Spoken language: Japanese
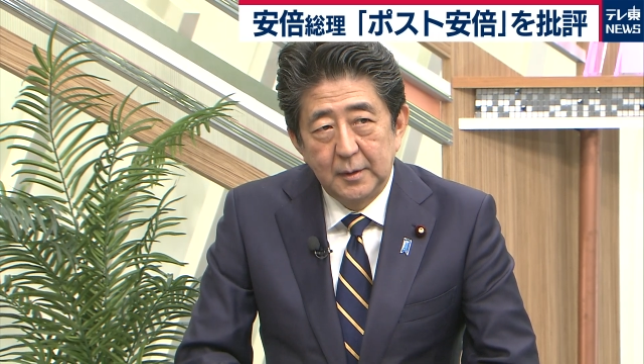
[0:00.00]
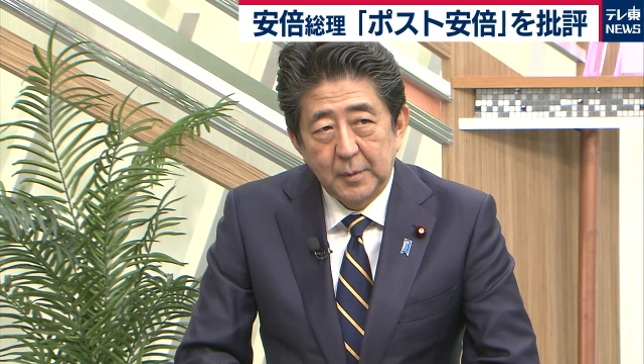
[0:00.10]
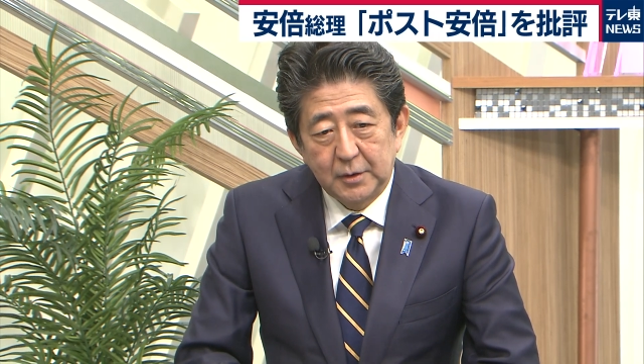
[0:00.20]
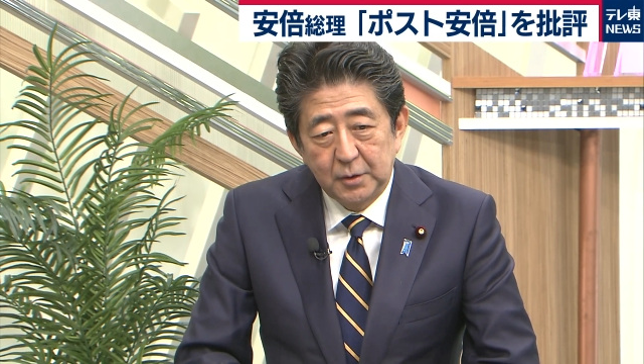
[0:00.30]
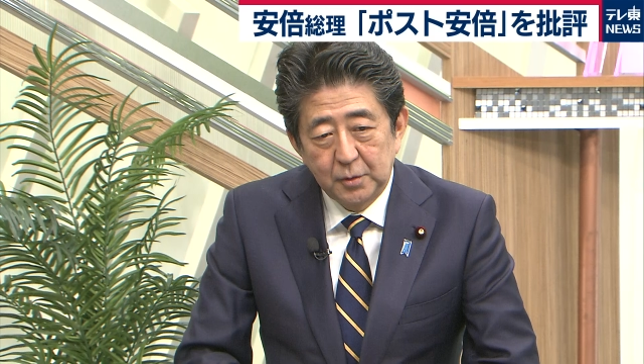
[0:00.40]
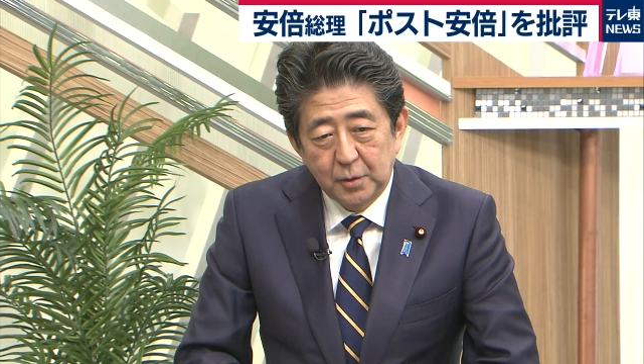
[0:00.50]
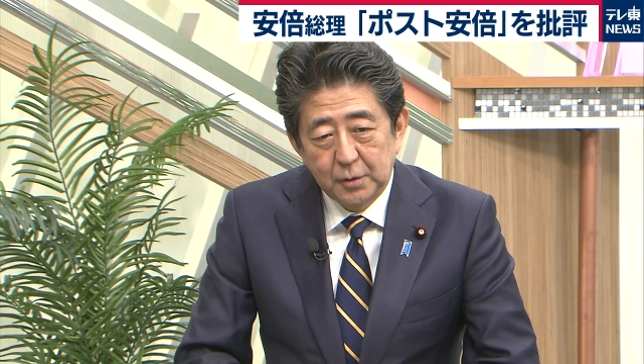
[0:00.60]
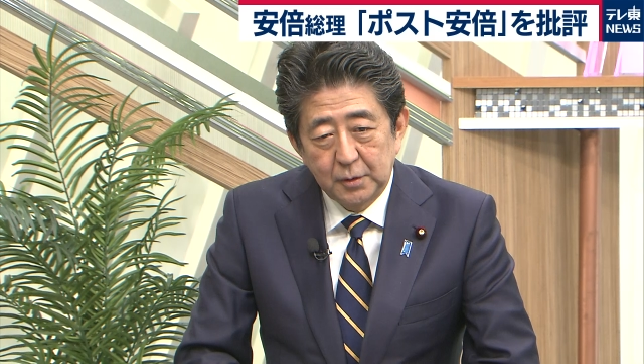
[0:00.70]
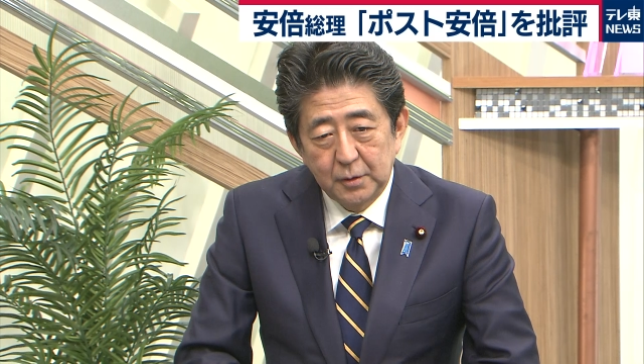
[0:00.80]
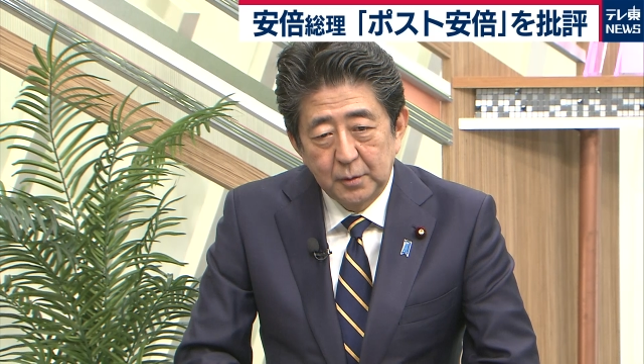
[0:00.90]
まあ、中
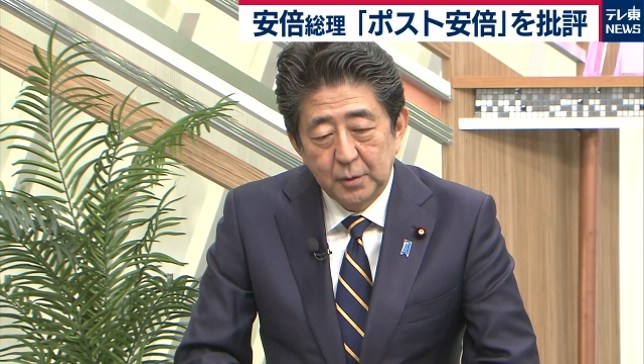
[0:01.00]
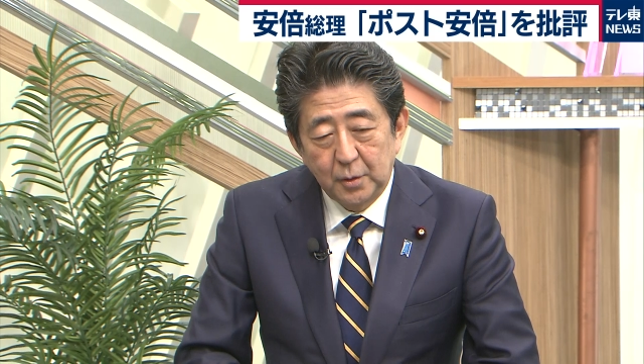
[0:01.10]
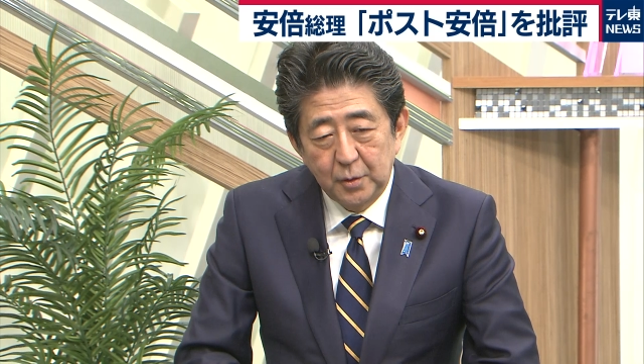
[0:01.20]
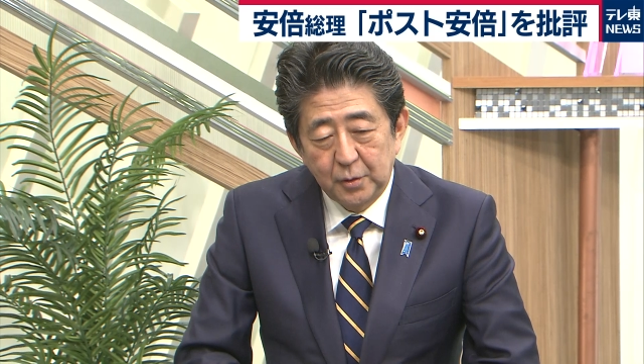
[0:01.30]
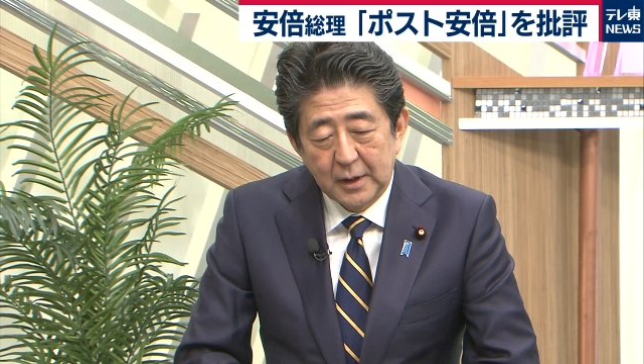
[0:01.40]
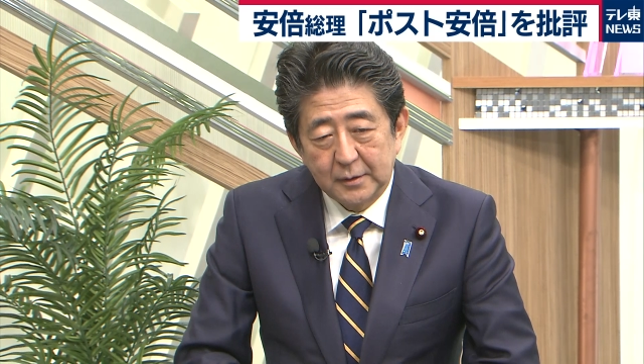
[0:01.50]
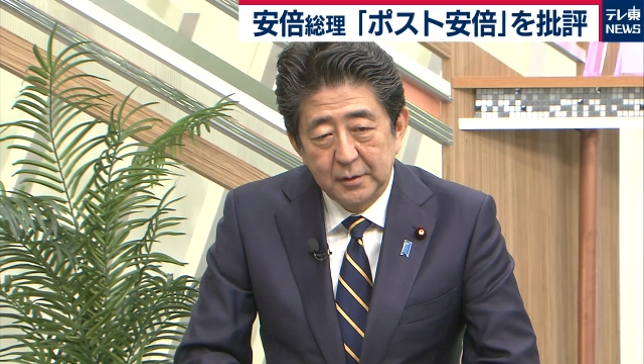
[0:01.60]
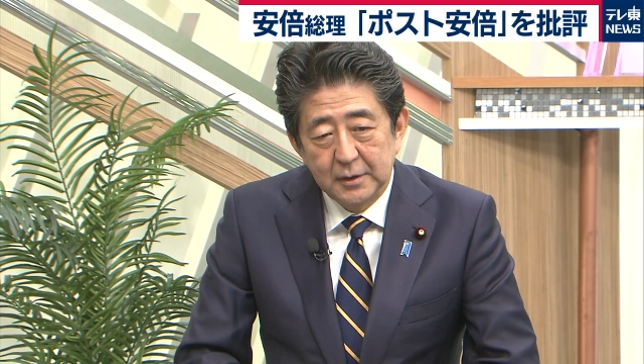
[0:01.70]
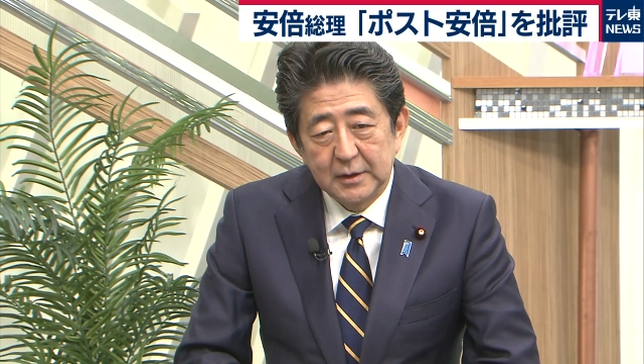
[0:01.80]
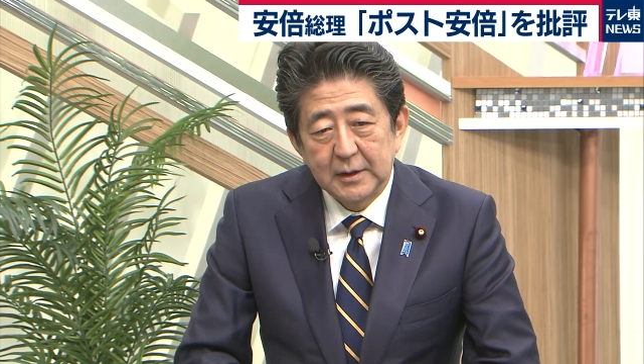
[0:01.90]
国をどのような
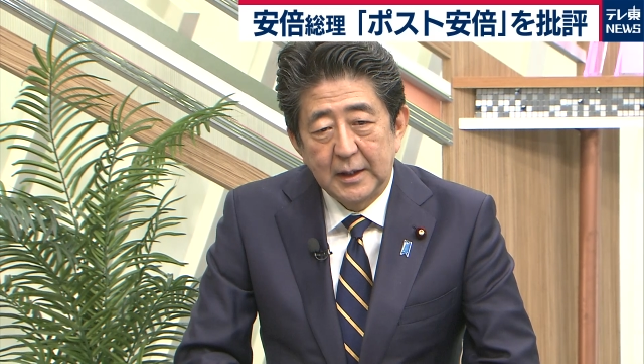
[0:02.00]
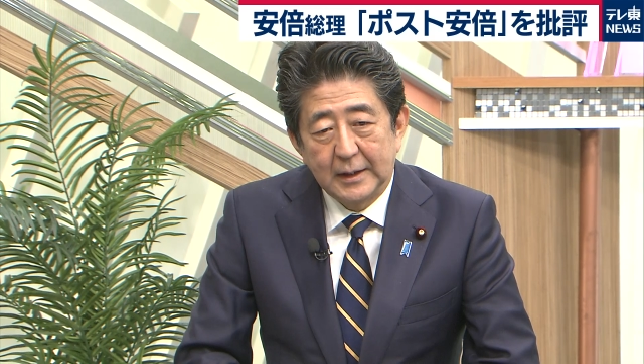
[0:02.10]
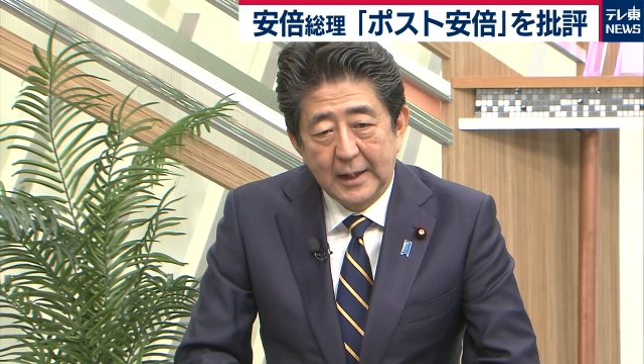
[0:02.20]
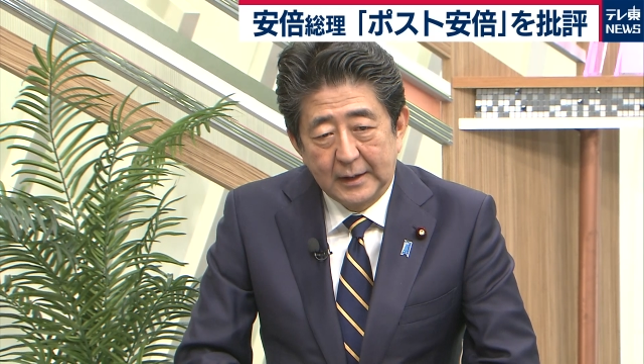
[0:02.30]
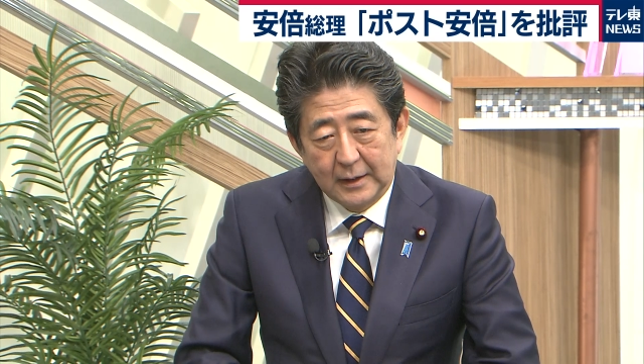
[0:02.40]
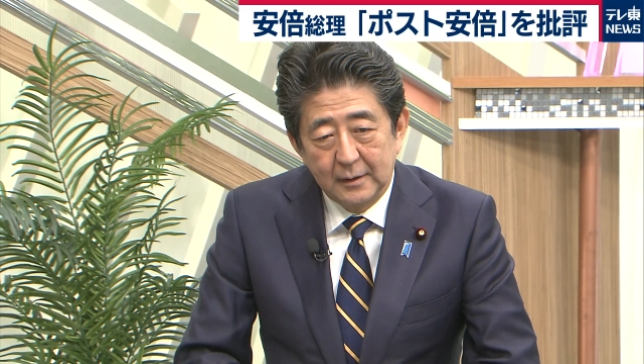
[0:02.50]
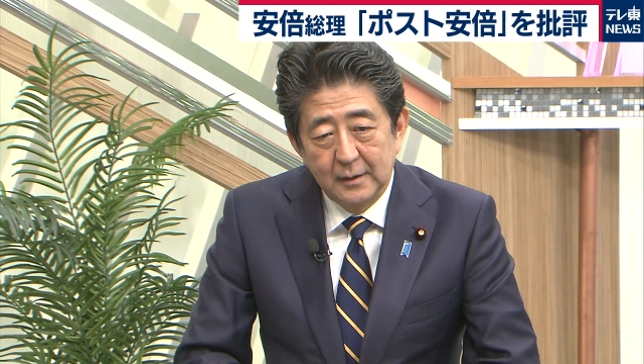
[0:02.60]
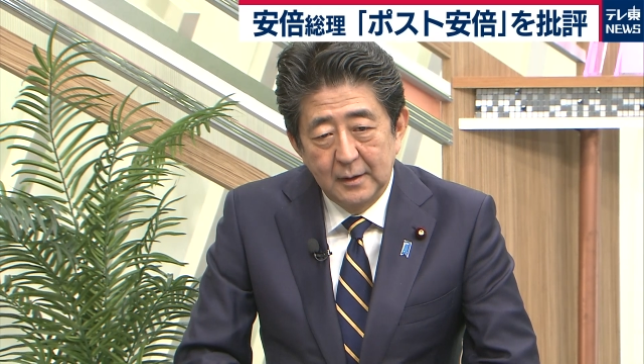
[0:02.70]
国にしていきたいか